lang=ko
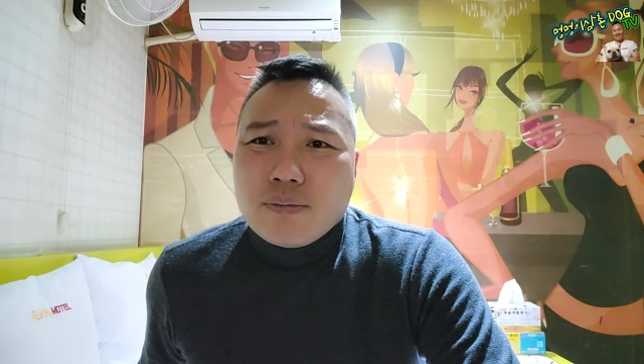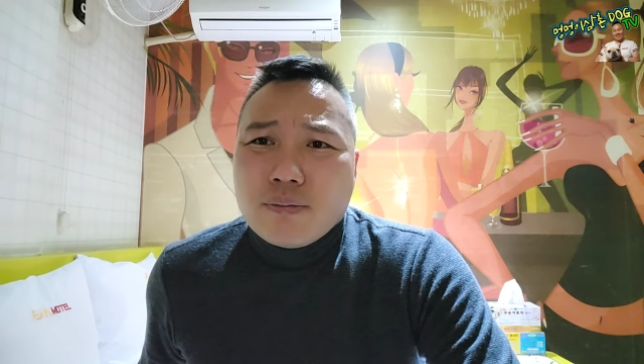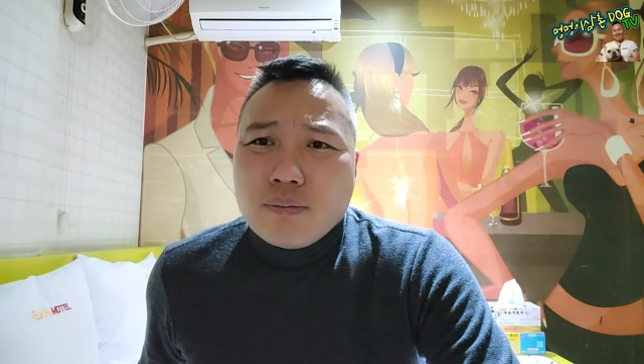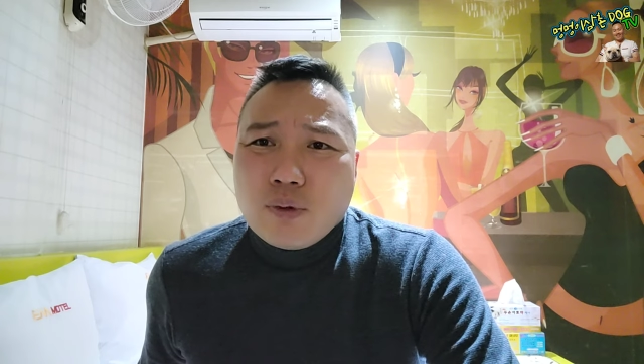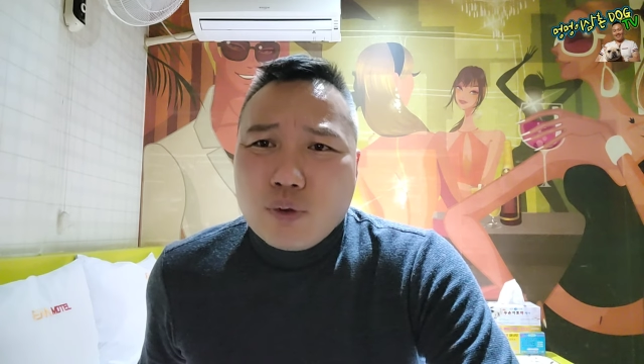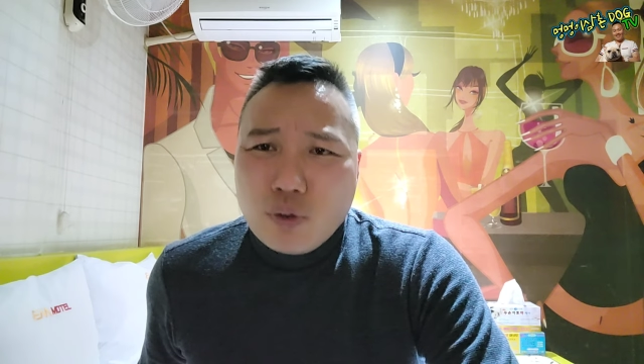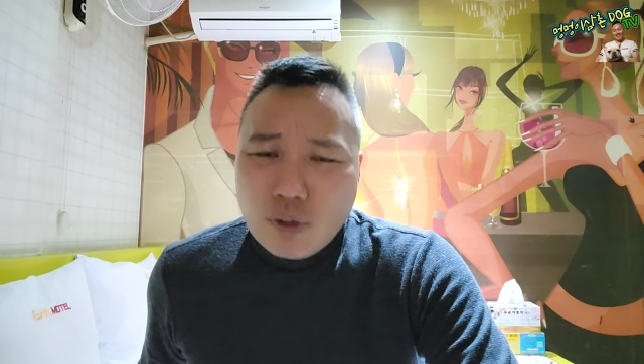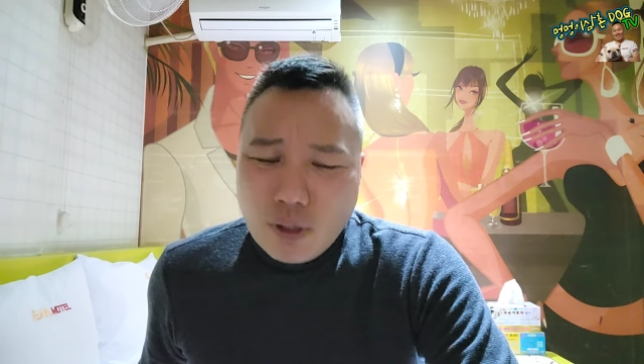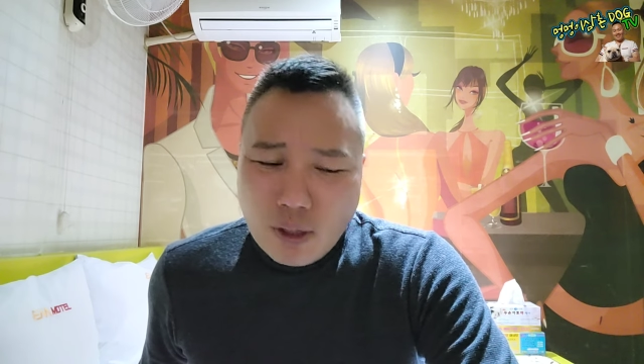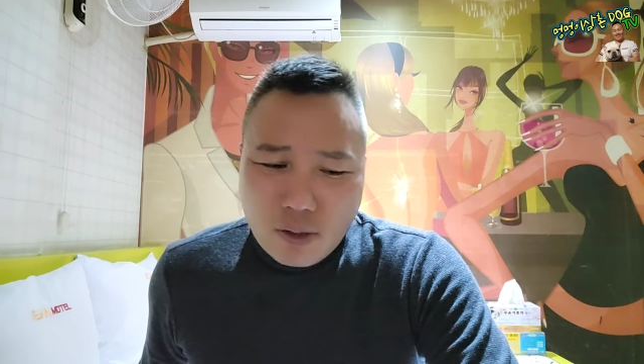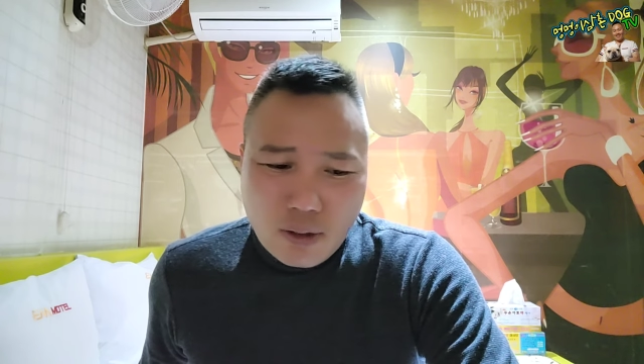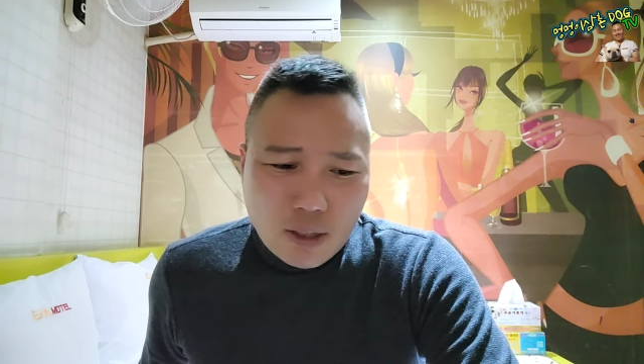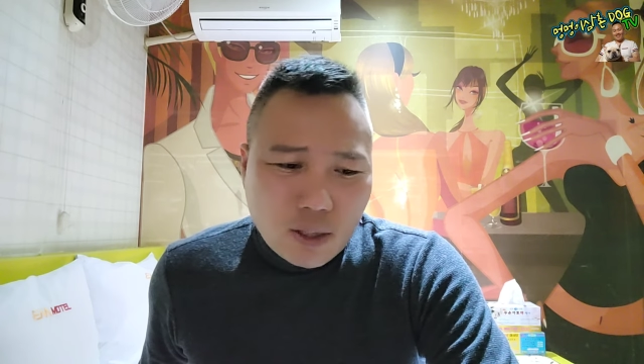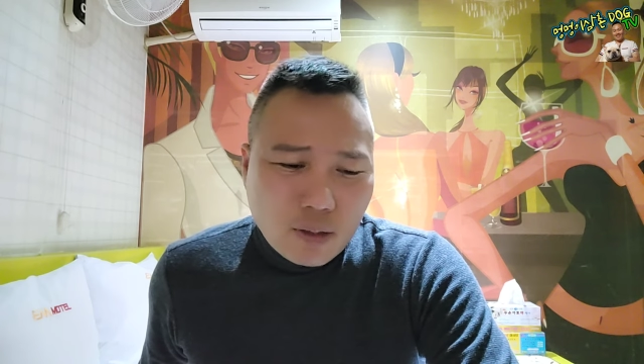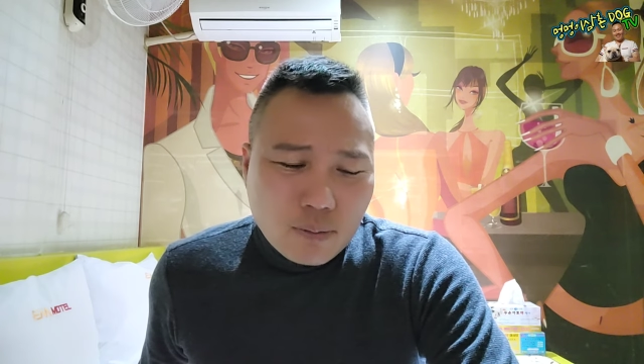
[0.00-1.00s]
무슨 연락이
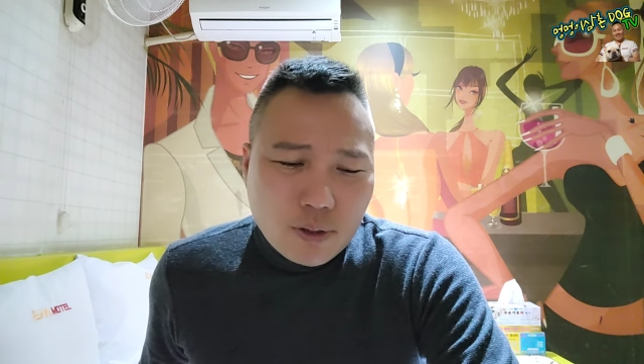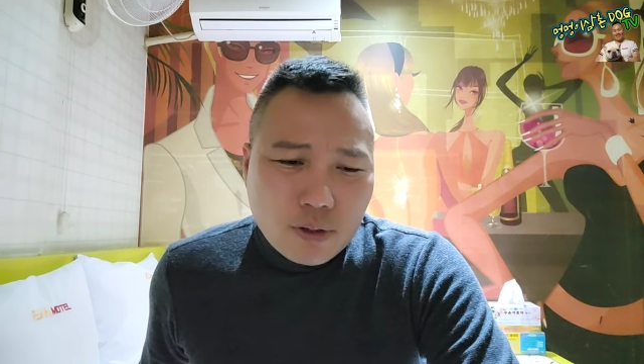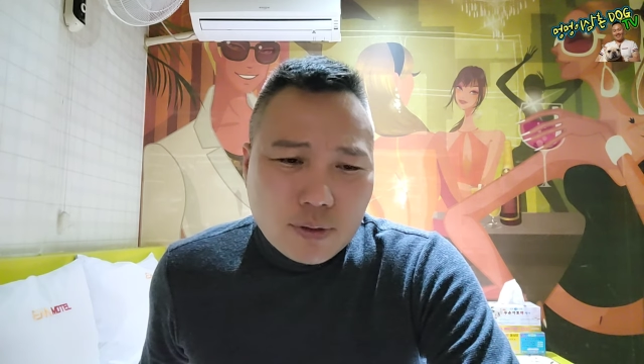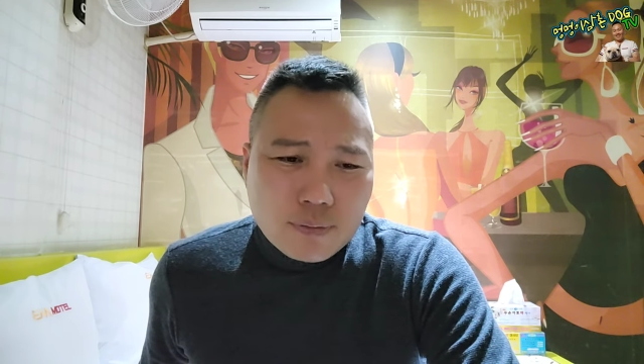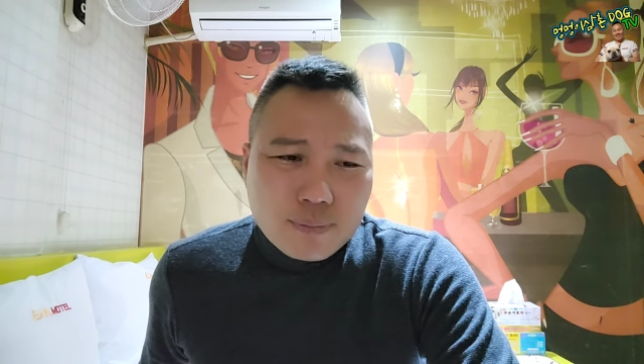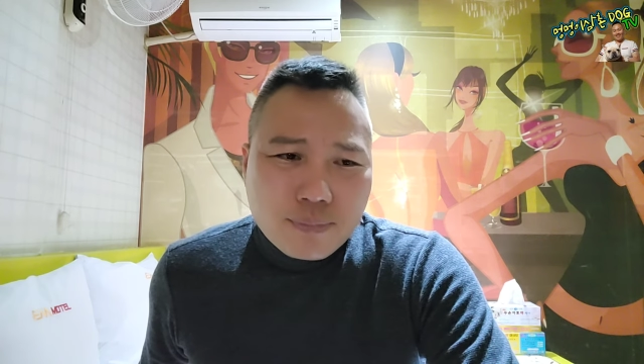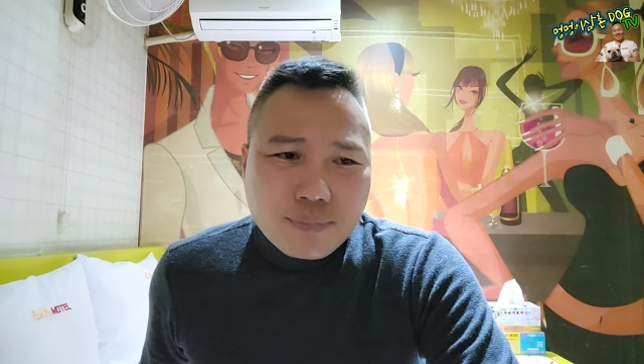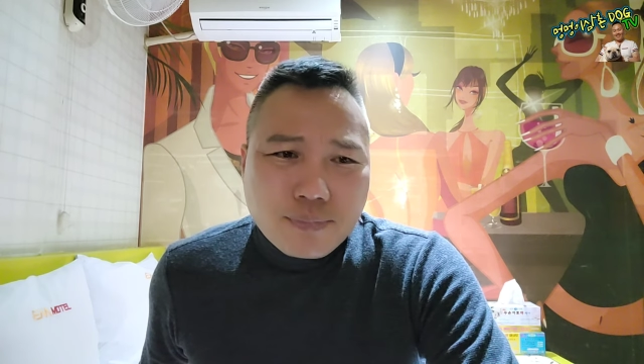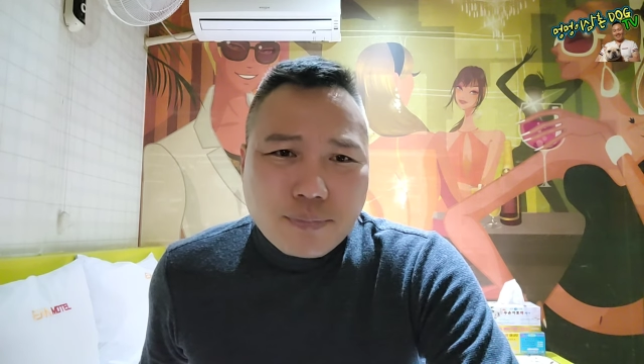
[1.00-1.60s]
왔냐면